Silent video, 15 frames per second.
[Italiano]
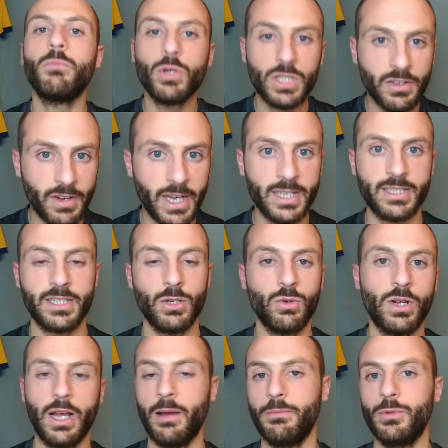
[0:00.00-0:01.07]
poteva
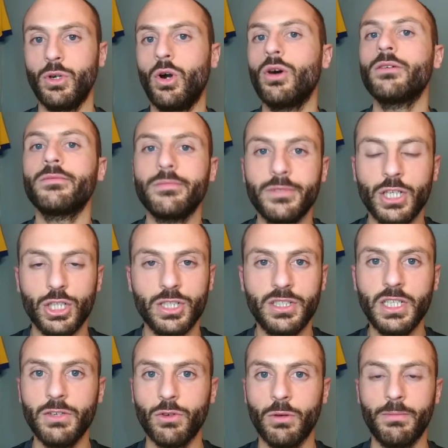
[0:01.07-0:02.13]
essere un cambio
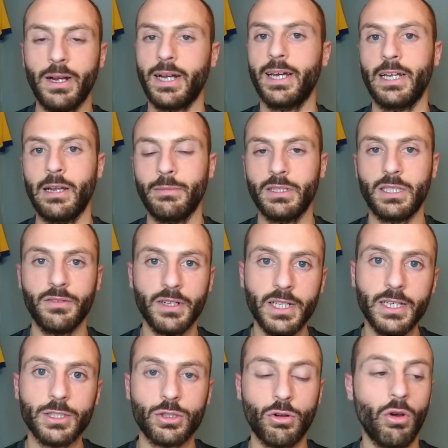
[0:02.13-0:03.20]
decisivo, magari la metteva
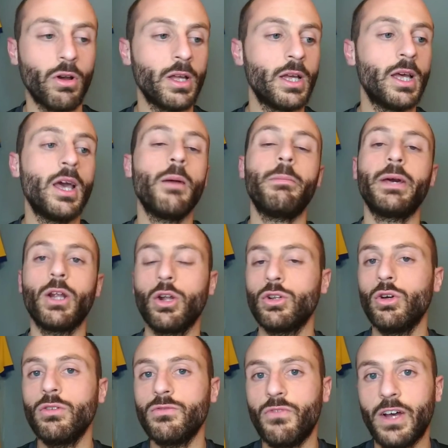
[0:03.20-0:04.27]
dentro,
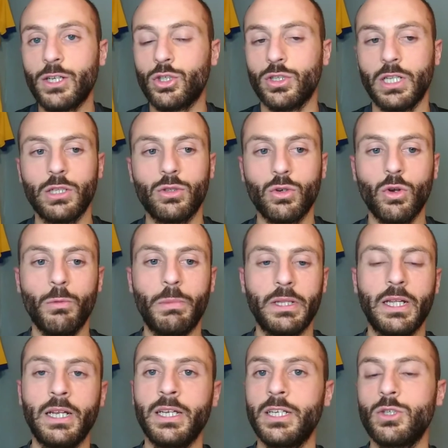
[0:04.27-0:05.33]
però non faccio tanto colpe
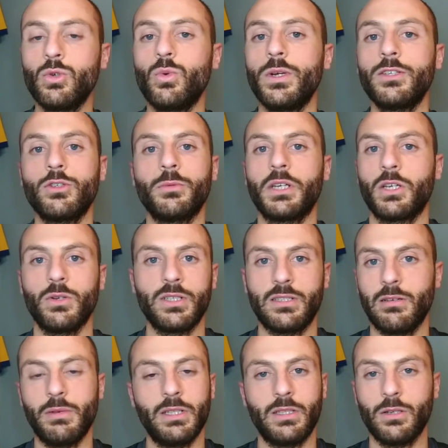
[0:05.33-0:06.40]
ad Allegri su questo perché
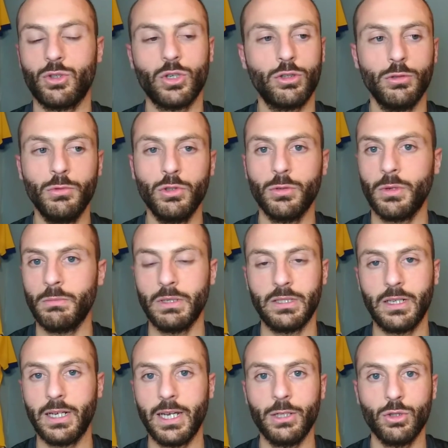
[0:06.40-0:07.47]
onestamente a un certo punto per
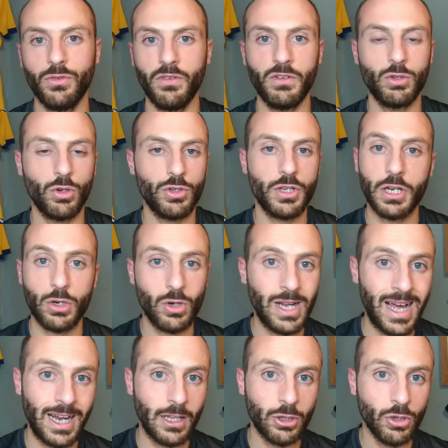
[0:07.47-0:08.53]
mettere Ken dovevi togliere
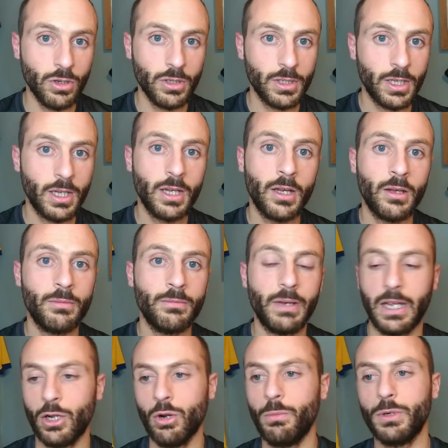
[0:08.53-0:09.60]
Ronaldo,
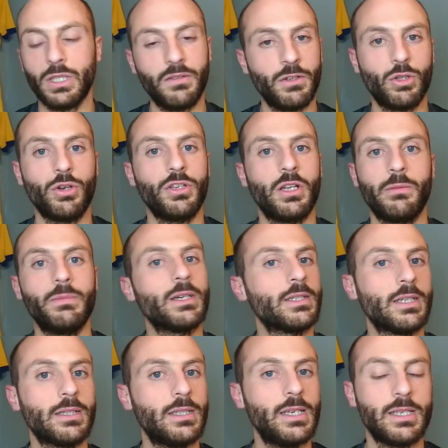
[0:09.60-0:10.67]
perché non potevi togliere
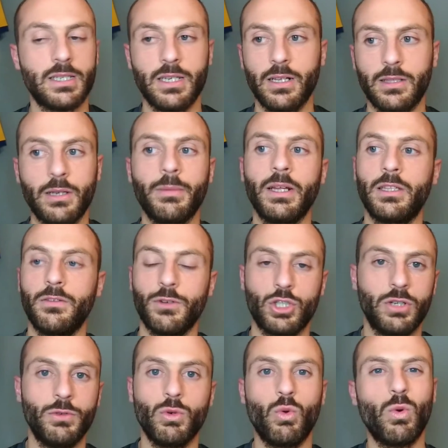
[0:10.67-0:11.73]
Bernardeschi, altrimenti
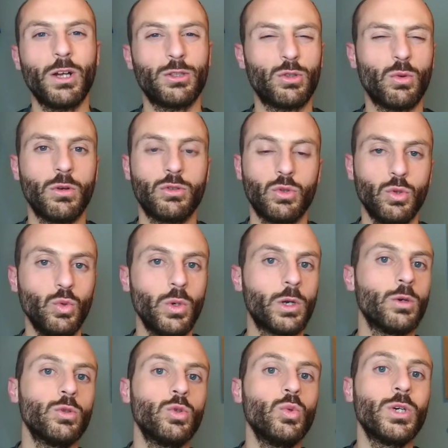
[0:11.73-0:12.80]
facevi un
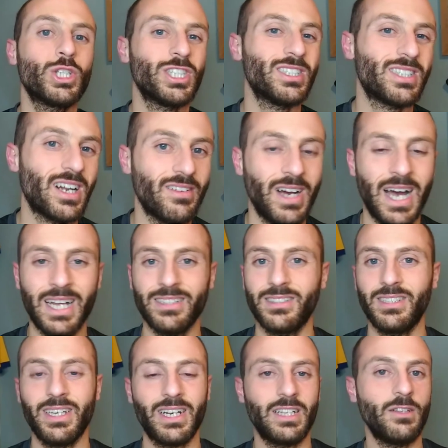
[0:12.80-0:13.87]
4-4-2 con due
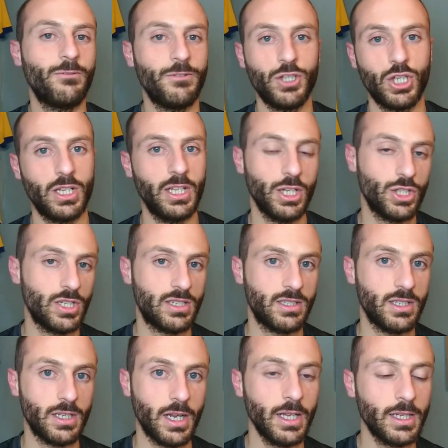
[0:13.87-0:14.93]
centravanti, era difficile da
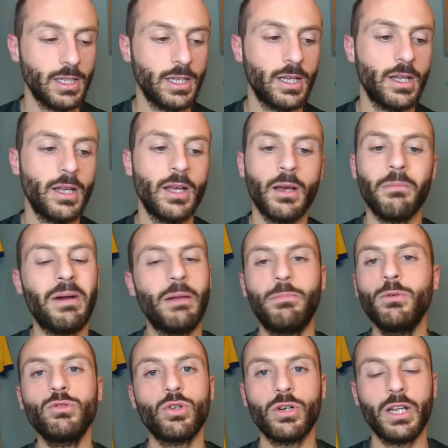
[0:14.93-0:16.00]
gestire. Ma il
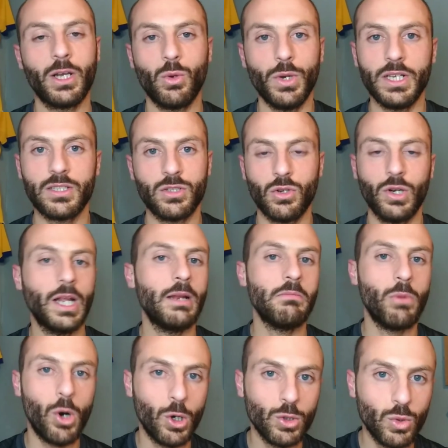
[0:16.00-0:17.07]
punto non è questo, non è il
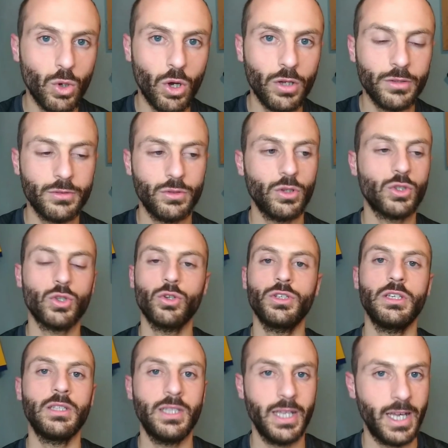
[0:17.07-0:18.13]
modulo, non sono
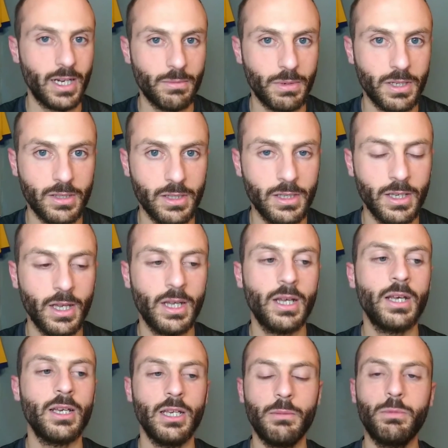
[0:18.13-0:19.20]
gli interpreti,
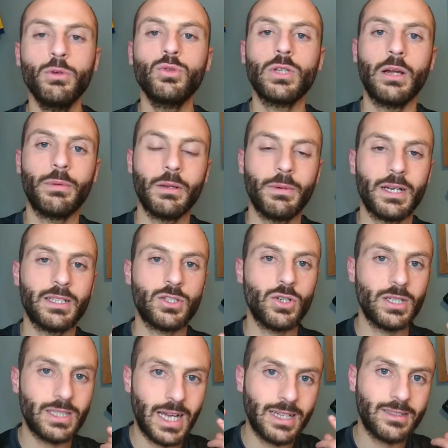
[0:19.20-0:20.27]
il punto è la
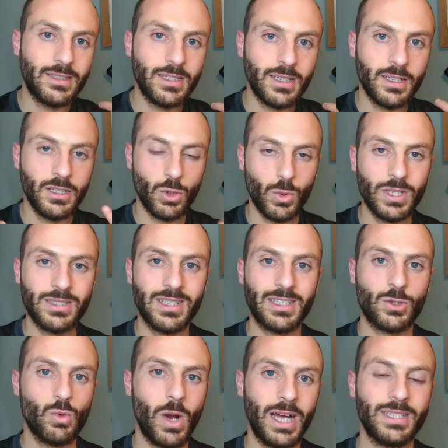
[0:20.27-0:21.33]
preparazione tattica di questa
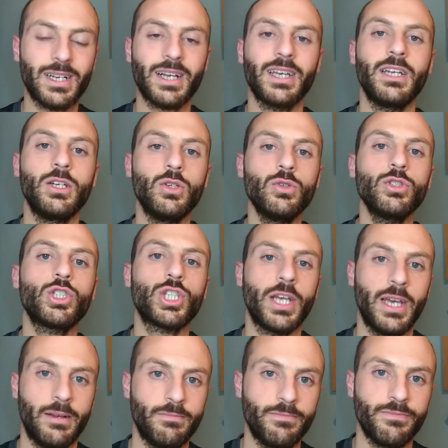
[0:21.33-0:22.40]
squadra che non
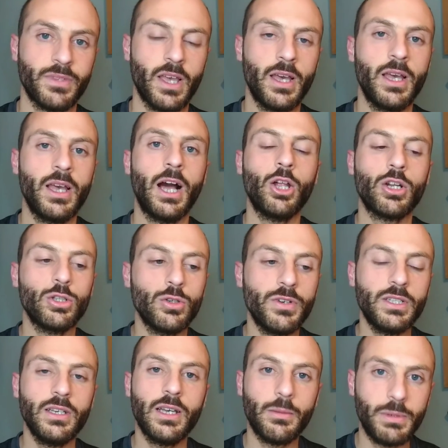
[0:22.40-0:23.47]
c'è. Allora
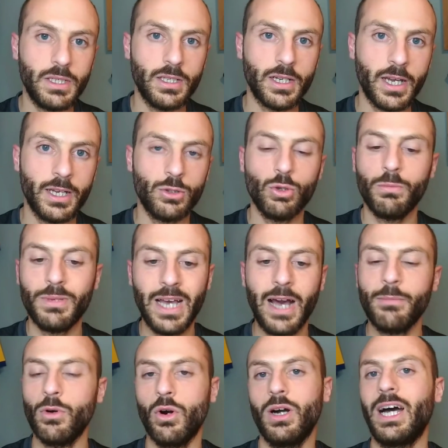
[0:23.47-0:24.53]
dovete capire,
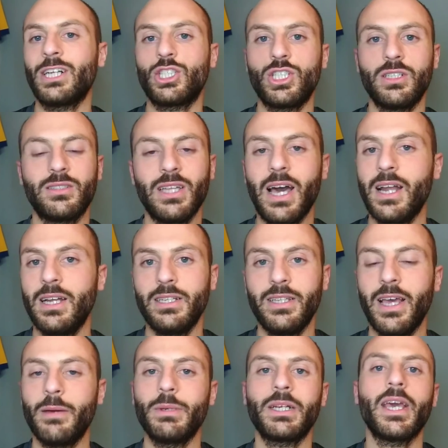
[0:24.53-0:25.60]
dobbiamo accettare
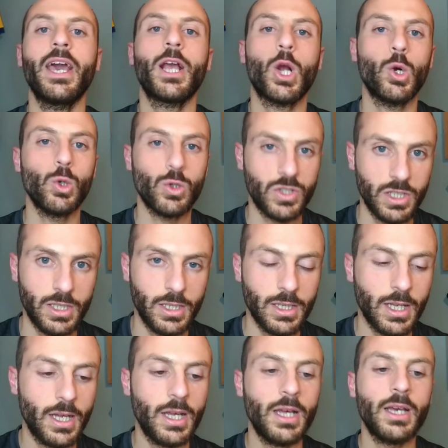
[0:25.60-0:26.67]
l'idea perché è
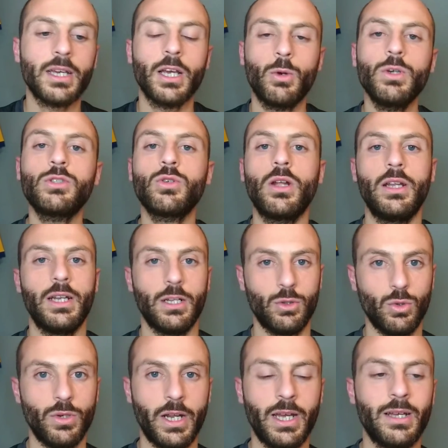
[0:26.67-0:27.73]
così che questo
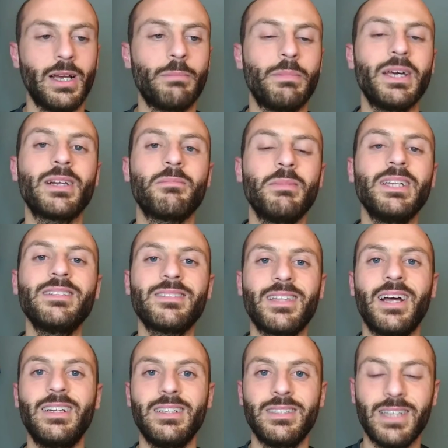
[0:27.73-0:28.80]
allenatore per
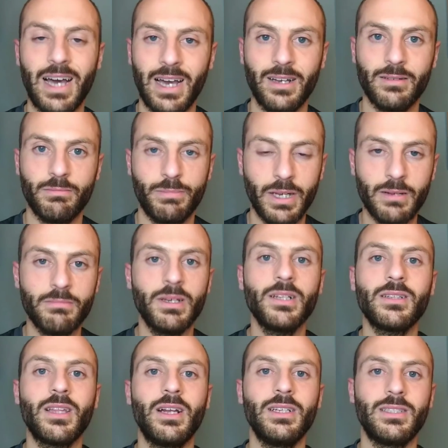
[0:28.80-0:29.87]
mentalità, per
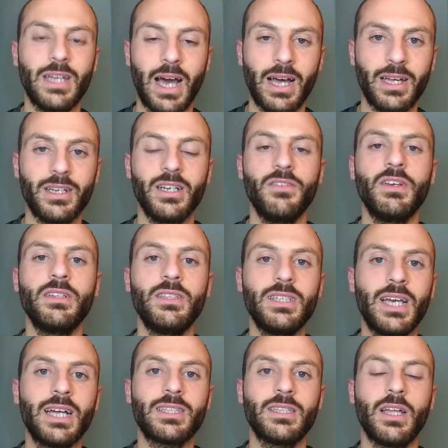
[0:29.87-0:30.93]
mentalità
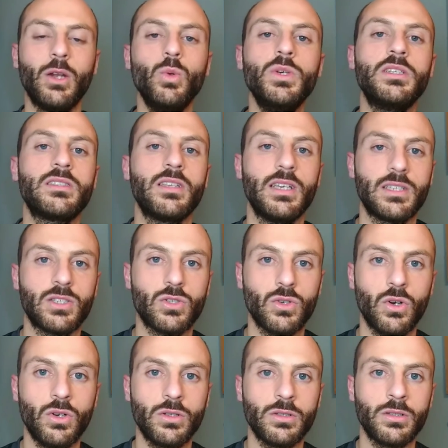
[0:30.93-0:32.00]
rivendicata da lui
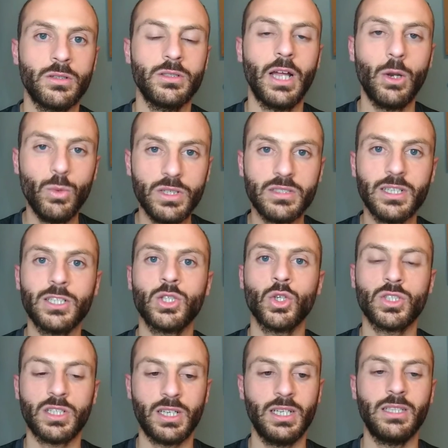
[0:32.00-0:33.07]
stesso, da lui
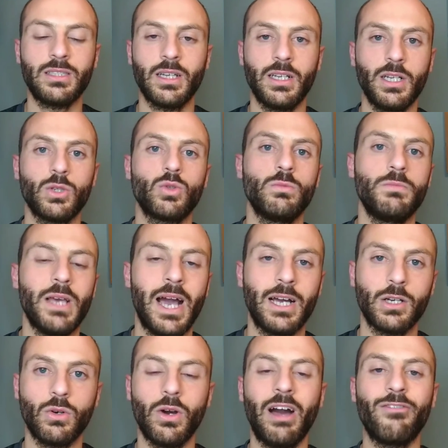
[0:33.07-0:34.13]
stesso scritta nero su
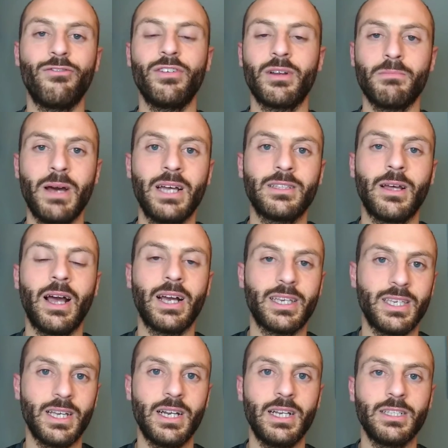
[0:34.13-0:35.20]
bianco, affermata a
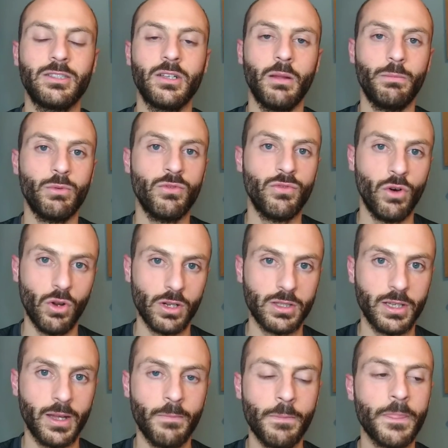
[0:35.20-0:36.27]
chiare lettere più
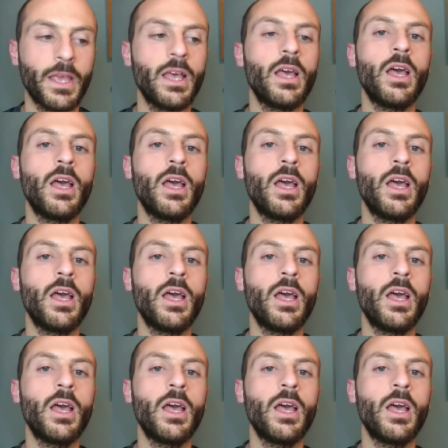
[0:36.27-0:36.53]
volte,